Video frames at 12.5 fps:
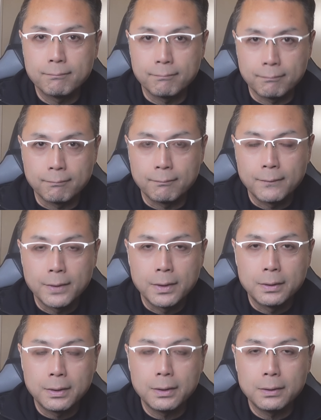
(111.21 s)
うん、
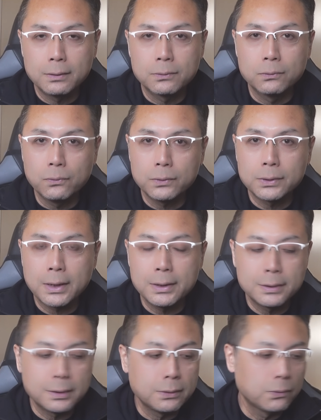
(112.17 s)
で、その
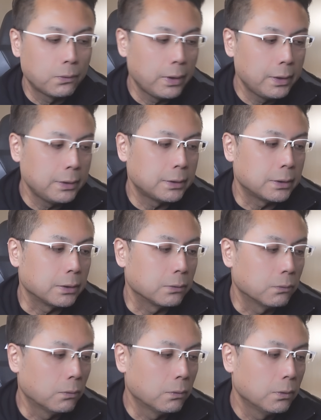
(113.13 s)
最新の
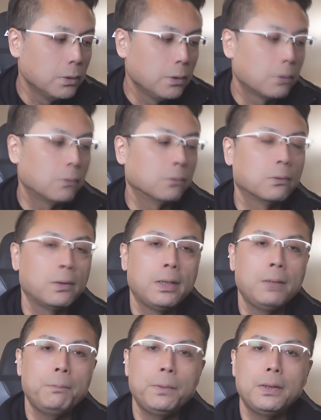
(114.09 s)
エンジンをこの
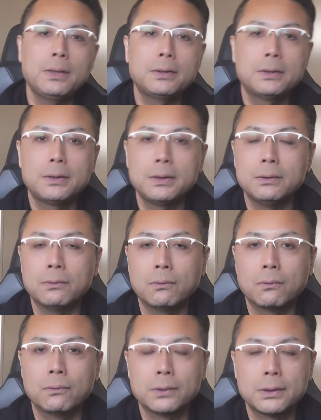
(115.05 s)
APS-C
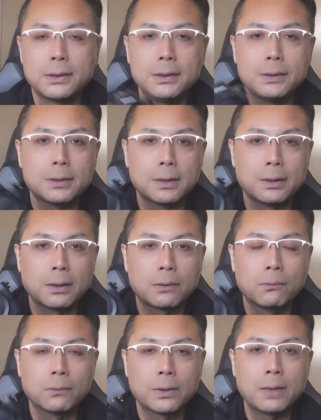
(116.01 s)
のこの小さな
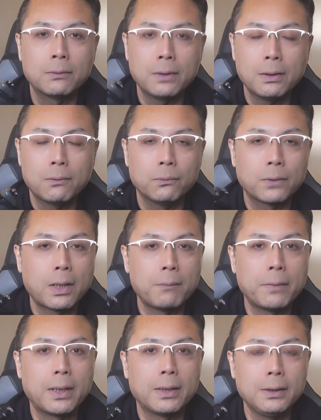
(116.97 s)
筐体のね、この
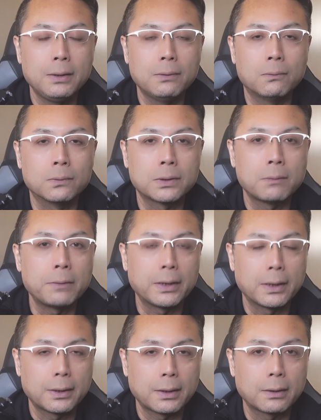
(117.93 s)
カメラに収め
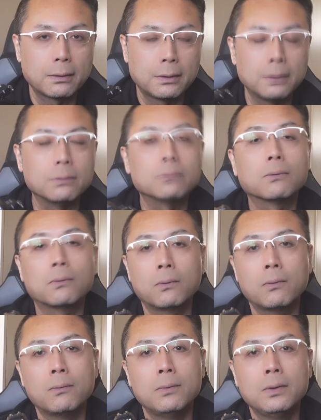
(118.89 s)
てきたっていうとこ
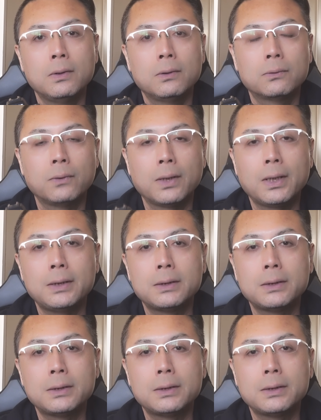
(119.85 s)
ろ、それが